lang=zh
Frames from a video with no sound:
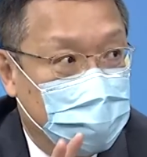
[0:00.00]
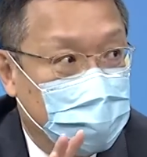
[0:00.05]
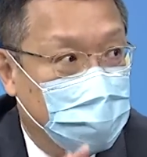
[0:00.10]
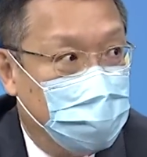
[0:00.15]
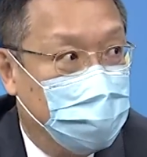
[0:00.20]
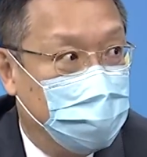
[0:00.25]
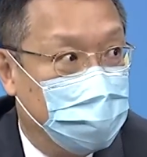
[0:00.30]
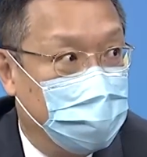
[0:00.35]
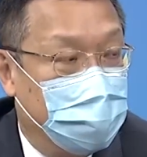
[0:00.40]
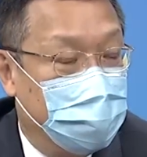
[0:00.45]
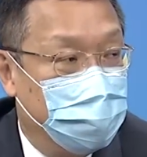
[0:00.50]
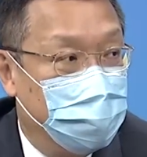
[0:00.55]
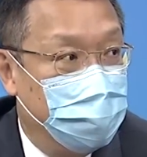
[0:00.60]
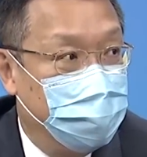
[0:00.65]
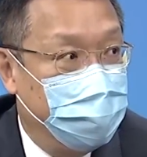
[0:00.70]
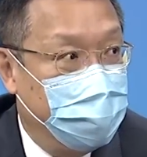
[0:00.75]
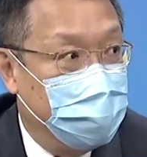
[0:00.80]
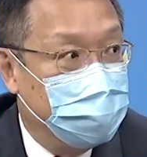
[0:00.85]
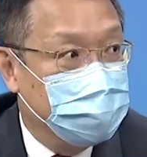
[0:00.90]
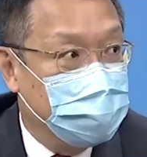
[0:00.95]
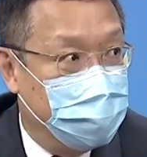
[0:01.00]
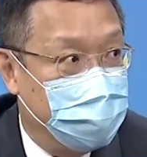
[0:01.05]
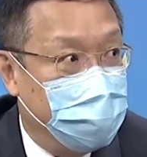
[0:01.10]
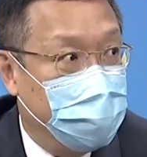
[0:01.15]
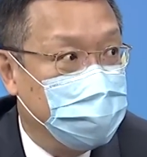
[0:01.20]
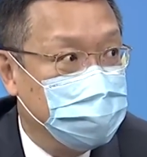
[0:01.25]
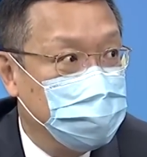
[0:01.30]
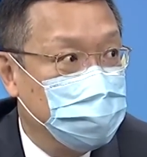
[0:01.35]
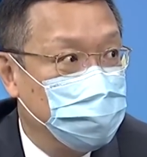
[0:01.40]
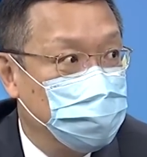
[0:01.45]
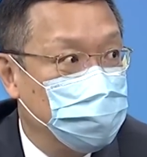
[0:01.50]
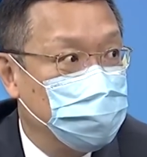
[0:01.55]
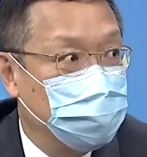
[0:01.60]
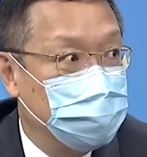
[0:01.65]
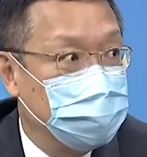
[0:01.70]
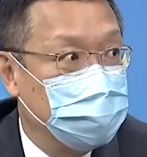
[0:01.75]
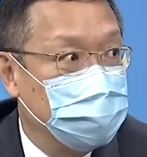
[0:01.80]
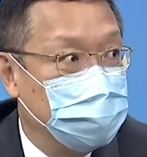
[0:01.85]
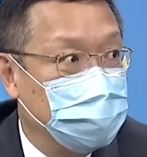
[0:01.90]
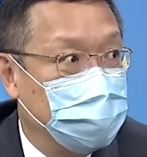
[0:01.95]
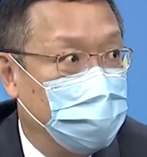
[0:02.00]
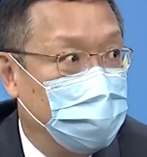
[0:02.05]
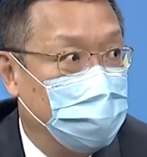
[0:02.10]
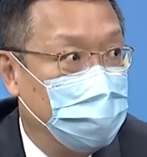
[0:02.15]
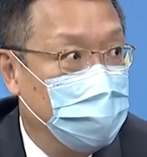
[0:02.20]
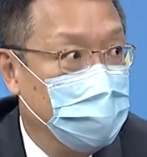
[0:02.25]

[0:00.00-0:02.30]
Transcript: 的好莱坞，不要再拍这种主题了。